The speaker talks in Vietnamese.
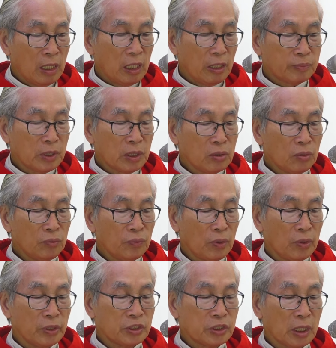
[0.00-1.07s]
Lập tức cô
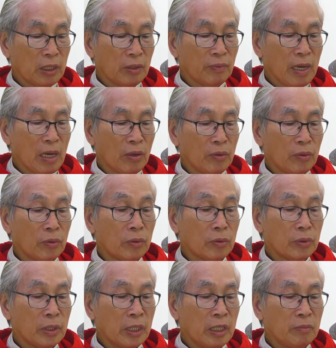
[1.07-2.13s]
vội trở vào
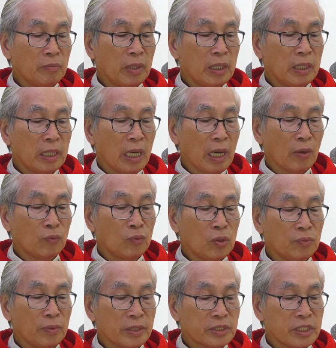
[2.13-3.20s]
đến bên nhà
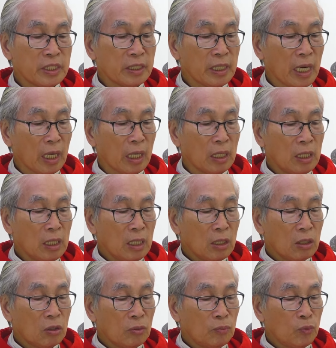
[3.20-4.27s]
vua và xin rằng
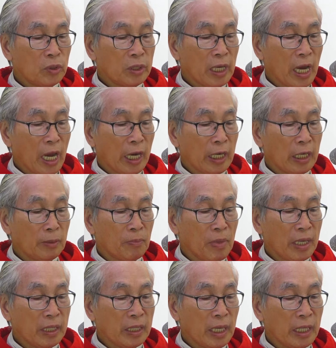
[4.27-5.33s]
con muốn Ngài
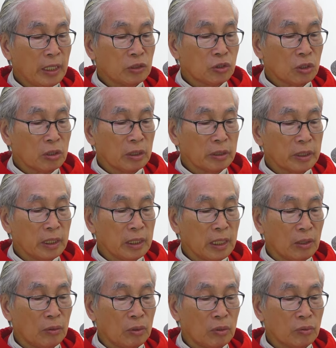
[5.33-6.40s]
ban ngay cho con cây
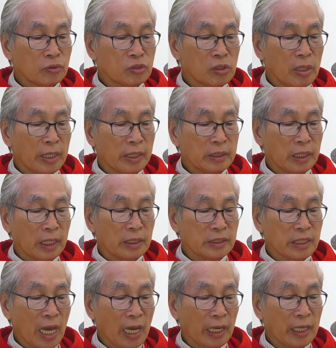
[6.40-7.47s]
đầu ông Doan tẩy
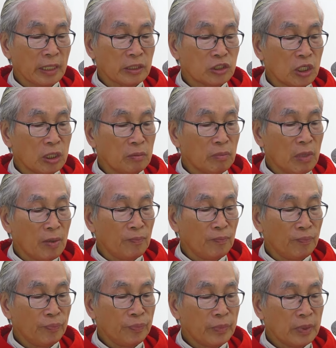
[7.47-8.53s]
giả đặt trên mâm.